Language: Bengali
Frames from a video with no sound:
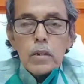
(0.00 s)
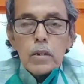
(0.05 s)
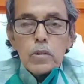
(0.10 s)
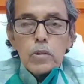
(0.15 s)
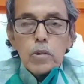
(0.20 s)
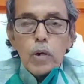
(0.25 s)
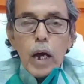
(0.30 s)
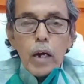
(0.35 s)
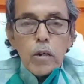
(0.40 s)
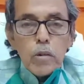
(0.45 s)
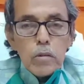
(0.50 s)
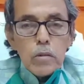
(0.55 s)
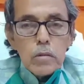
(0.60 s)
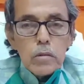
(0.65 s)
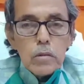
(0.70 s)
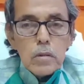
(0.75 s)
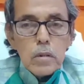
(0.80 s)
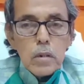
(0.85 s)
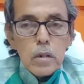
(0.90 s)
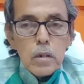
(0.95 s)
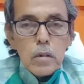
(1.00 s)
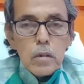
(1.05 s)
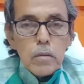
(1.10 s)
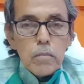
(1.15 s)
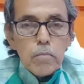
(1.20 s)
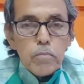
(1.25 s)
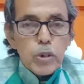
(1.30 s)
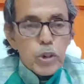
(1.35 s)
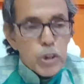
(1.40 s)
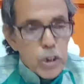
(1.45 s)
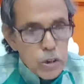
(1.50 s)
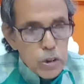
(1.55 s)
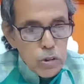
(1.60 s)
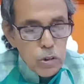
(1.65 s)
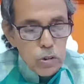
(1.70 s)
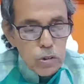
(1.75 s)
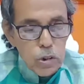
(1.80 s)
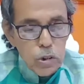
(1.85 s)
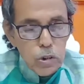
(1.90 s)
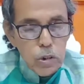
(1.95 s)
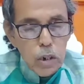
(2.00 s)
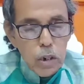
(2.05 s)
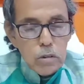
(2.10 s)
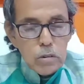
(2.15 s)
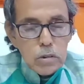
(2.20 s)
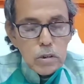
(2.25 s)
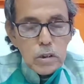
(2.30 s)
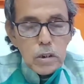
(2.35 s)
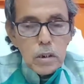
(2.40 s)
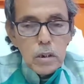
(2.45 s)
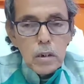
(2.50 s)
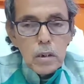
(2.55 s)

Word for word: তো এখন বিশেষ নজর দেওয়া হচ্ছে